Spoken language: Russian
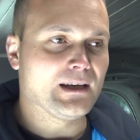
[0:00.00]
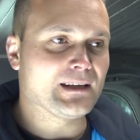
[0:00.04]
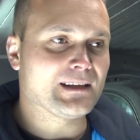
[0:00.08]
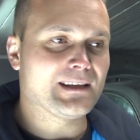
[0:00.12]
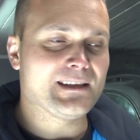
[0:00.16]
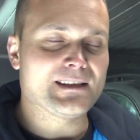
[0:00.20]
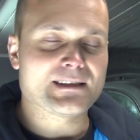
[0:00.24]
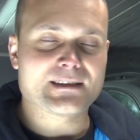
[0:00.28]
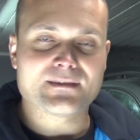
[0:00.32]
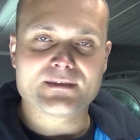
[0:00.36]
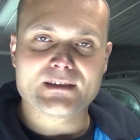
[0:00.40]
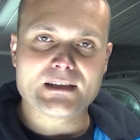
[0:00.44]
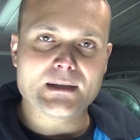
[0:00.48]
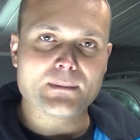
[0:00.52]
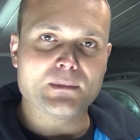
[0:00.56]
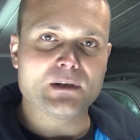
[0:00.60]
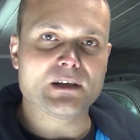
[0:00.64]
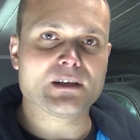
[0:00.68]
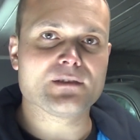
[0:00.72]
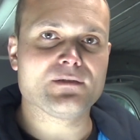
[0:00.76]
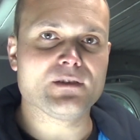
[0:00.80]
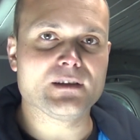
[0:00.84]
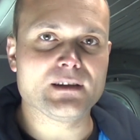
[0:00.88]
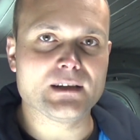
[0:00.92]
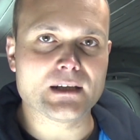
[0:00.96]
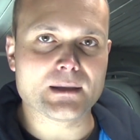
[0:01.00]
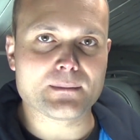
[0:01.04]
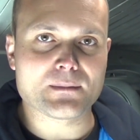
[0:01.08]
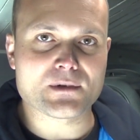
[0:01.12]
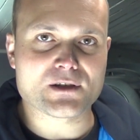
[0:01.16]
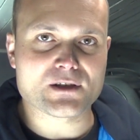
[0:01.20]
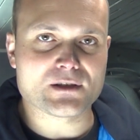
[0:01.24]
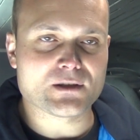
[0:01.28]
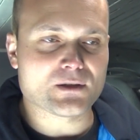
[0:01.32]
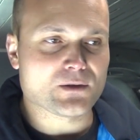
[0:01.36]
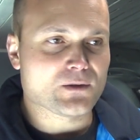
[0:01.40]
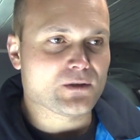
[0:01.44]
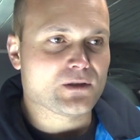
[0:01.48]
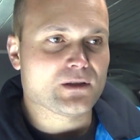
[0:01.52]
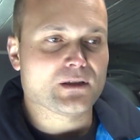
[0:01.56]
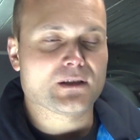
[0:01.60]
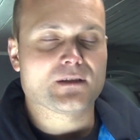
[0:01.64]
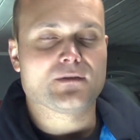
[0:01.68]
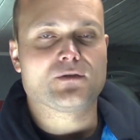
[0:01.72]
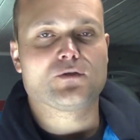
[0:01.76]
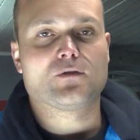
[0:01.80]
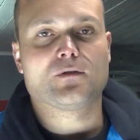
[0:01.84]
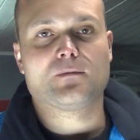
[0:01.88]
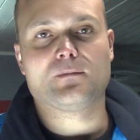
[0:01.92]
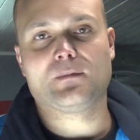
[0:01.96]
это не совсем ликвидная машина, то есть
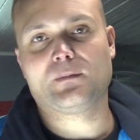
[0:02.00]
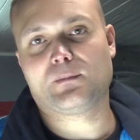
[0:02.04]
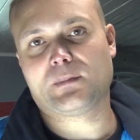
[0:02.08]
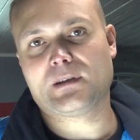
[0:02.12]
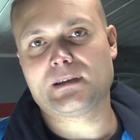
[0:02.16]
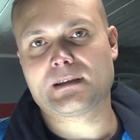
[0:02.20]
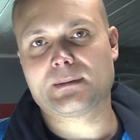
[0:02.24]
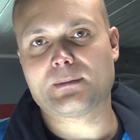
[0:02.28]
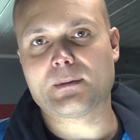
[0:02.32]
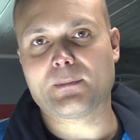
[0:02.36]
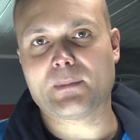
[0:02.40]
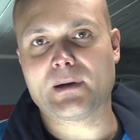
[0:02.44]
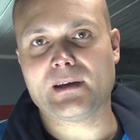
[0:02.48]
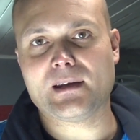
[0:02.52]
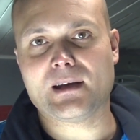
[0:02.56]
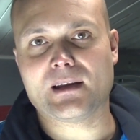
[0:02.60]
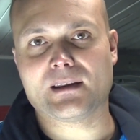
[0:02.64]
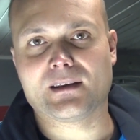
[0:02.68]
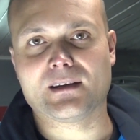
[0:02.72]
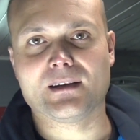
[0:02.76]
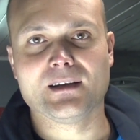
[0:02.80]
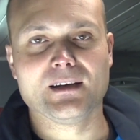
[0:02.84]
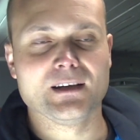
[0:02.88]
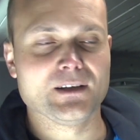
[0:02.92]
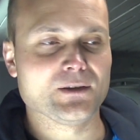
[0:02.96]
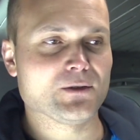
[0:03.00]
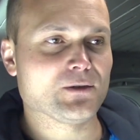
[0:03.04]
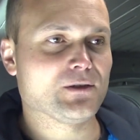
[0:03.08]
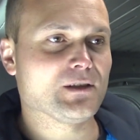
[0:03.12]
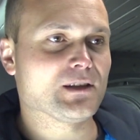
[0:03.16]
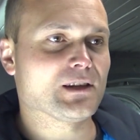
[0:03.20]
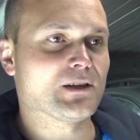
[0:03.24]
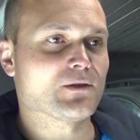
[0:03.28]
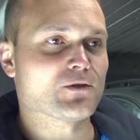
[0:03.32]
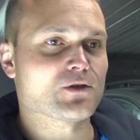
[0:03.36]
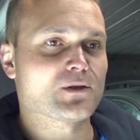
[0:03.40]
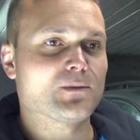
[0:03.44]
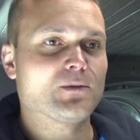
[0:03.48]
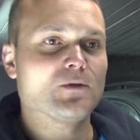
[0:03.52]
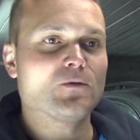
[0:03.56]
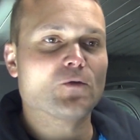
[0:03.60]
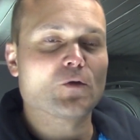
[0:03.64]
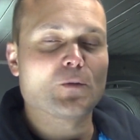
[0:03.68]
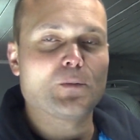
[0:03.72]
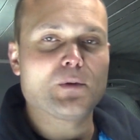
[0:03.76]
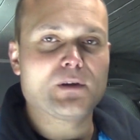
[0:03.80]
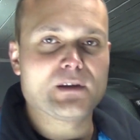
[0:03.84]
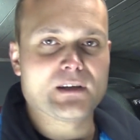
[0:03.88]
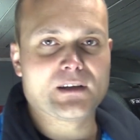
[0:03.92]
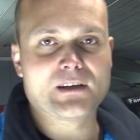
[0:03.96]
это все, в принципе, понятно. То есть для того, чтобы его
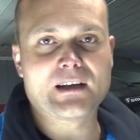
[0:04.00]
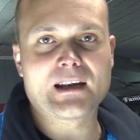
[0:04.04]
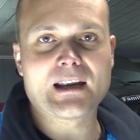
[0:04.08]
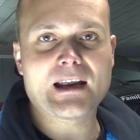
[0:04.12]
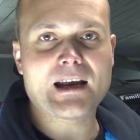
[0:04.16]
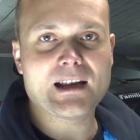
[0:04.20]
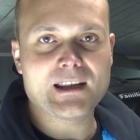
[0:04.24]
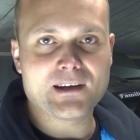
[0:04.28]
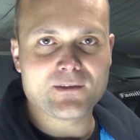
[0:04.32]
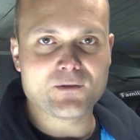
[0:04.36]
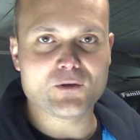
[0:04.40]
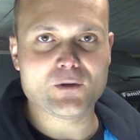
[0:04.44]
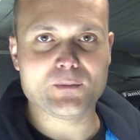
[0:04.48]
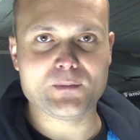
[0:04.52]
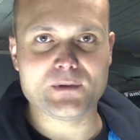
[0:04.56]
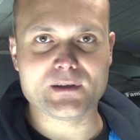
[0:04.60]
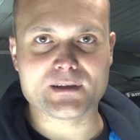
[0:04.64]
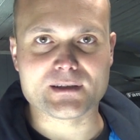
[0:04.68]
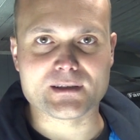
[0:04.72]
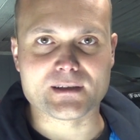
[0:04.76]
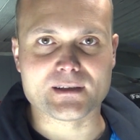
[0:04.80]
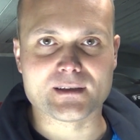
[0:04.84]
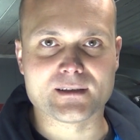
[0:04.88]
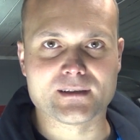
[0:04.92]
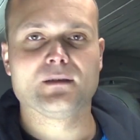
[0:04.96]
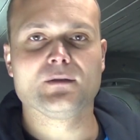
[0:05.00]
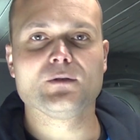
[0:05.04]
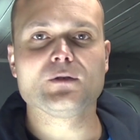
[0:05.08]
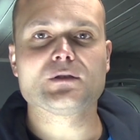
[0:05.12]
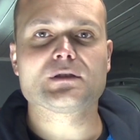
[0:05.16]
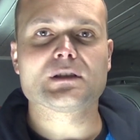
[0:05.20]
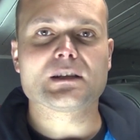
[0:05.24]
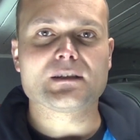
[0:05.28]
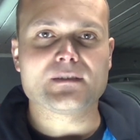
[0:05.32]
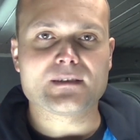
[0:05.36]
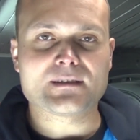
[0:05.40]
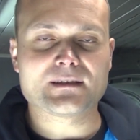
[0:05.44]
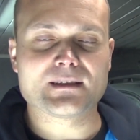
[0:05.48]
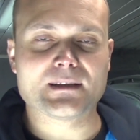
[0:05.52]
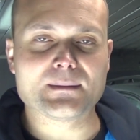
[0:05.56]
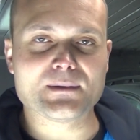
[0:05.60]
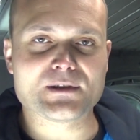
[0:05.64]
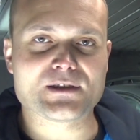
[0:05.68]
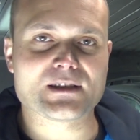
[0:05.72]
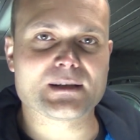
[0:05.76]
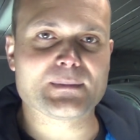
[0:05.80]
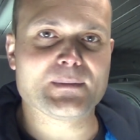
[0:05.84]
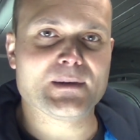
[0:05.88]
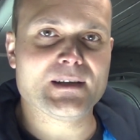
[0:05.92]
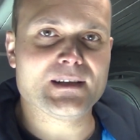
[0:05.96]
купить, надо реально влюбиться. Ну и, соответственно,
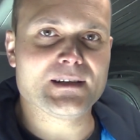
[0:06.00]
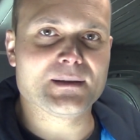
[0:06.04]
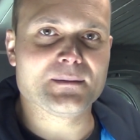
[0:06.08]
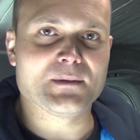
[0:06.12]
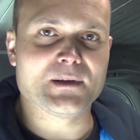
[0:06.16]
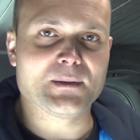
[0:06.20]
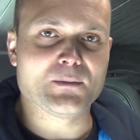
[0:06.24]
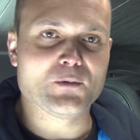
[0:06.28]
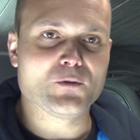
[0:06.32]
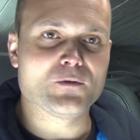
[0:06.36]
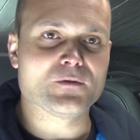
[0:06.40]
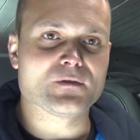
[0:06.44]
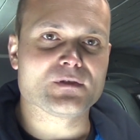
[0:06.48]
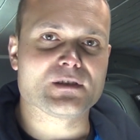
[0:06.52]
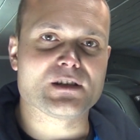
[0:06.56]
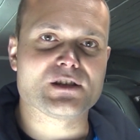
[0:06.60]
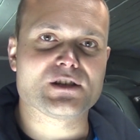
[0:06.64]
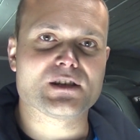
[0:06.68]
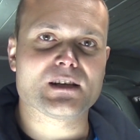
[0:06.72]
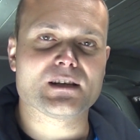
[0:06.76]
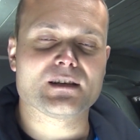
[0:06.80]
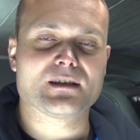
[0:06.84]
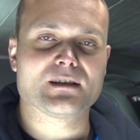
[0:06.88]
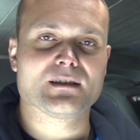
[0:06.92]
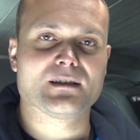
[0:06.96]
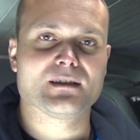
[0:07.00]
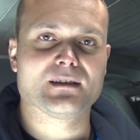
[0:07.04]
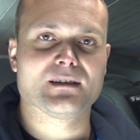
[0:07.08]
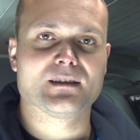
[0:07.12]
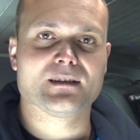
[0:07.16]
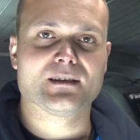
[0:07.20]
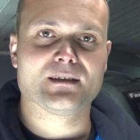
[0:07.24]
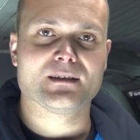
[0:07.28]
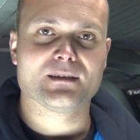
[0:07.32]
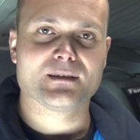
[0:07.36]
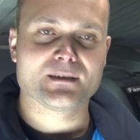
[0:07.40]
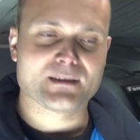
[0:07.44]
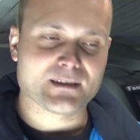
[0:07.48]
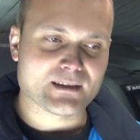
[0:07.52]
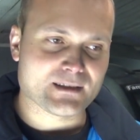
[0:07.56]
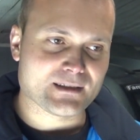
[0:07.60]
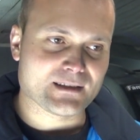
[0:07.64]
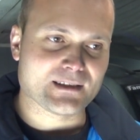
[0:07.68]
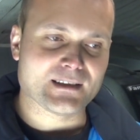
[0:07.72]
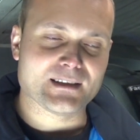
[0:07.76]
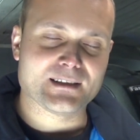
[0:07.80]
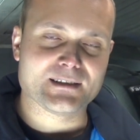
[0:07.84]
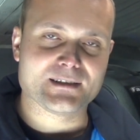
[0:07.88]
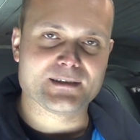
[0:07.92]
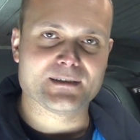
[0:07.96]
мы сейчас поедем и будем встречать, э, так
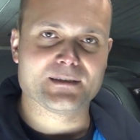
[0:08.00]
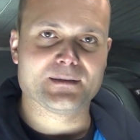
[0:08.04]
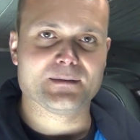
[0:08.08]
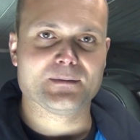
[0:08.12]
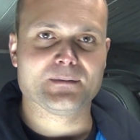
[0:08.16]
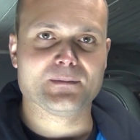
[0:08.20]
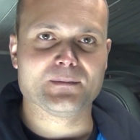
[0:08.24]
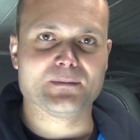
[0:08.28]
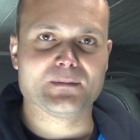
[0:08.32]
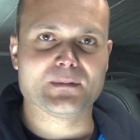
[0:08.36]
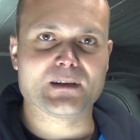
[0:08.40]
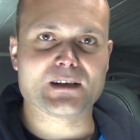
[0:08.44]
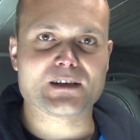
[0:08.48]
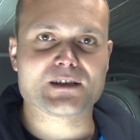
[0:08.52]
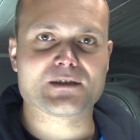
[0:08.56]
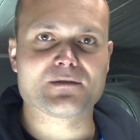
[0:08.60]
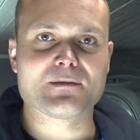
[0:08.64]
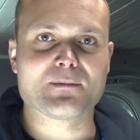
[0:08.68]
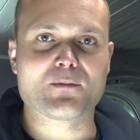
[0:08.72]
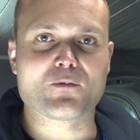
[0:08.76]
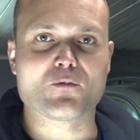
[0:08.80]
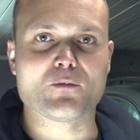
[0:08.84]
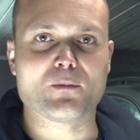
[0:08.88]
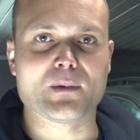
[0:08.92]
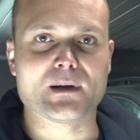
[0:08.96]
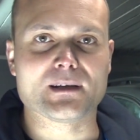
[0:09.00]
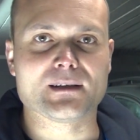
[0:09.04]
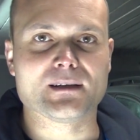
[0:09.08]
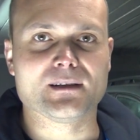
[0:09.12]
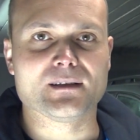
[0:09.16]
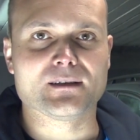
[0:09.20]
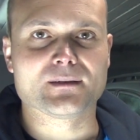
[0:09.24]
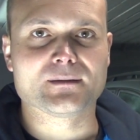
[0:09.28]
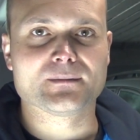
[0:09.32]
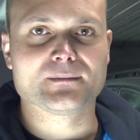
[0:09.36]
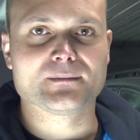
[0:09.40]
сказать, нашего покупателя.